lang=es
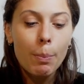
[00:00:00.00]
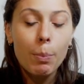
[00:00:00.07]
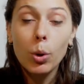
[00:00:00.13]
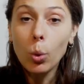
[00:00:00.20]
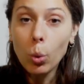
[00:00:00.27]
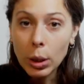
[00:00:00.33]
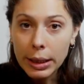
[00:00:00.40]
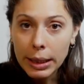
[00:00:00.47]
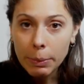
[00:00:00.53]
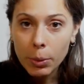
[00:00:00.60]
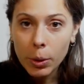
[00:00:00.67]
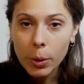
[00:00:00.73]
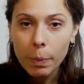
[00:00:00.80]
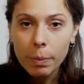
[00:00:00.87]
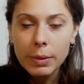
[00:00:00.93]
Por
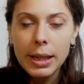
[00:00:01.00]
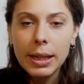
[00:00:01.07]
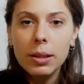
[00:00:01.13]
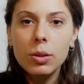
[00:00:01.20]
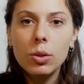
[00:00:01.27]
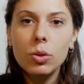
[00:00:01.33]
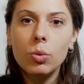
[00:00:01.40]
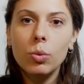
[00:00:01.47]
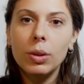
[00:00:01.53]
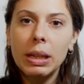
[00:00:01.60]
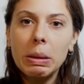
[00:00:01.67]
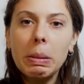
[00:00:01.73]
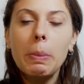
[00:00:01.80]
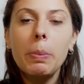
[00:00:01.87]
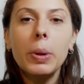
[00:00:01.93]
último, y esto es un
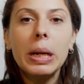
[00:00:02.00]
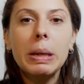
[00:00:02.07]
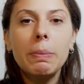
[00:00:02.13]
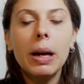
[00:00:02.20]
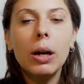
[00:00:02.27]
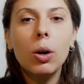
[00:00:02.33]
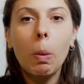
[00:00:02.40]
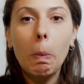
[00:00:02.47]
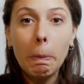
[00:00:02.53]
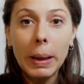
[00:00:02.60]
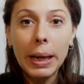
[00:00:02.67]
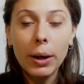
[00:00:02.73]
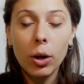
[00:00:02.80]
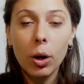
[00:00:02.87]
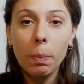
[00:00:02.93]
tema por ahí más
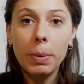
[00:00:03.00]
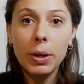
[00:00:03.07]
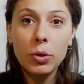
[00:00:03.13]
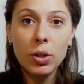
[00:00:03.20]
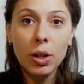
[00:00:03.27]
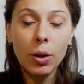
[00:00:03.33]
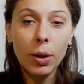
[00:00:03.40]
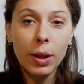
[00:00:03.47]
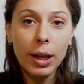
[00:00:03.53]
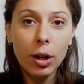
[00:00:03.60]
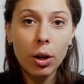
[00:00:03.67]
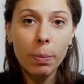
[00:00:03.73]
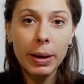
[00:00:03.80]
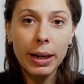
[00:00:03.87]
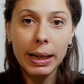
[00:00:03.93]
complejo, pero se los
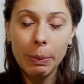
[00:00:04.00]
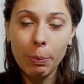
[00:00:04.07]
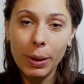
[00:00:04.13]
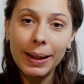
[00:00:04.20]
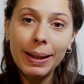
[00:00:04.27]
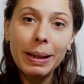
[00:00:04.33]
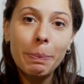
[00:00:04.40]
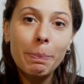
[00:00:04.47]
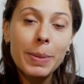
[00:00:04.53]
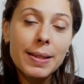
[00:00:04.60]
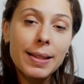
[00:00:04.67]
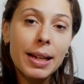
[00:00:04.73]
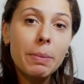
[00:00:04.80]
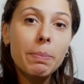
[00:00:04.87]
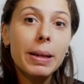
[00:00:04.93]
dejo para que puedan
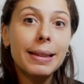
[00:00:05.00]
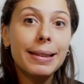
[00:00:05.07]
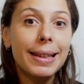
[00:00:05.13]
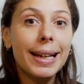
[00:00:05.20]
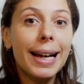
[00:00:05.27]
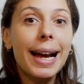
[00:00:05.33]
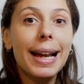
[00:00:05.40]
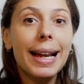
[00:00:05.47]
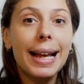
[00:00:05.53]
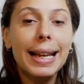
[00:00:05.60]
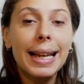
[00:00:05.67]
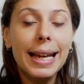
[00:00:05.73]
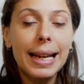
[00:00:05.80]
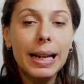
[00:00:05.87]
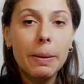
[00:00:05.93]
empezar a investigar, a
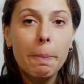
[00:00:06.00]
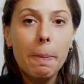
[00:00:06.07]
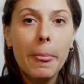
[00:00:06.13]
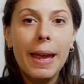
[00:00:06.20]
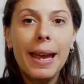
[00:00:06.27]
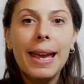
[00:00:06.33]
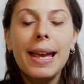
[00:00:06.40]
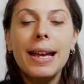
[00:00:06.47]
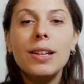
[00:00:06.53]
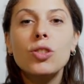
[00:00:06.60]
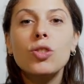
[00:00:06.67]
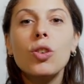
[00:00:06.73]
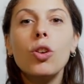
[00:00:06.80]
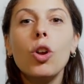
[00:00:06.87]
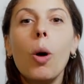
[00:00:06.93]
leer,
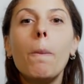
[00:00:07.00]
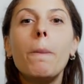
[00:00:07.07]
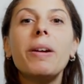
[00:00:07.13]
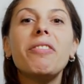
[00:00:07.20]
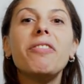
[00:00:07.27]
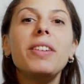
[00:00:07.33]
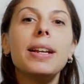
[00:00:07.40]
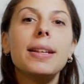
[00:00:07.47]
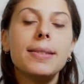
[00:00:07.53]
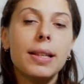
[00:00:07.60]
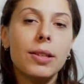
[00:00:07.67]
son los perfiles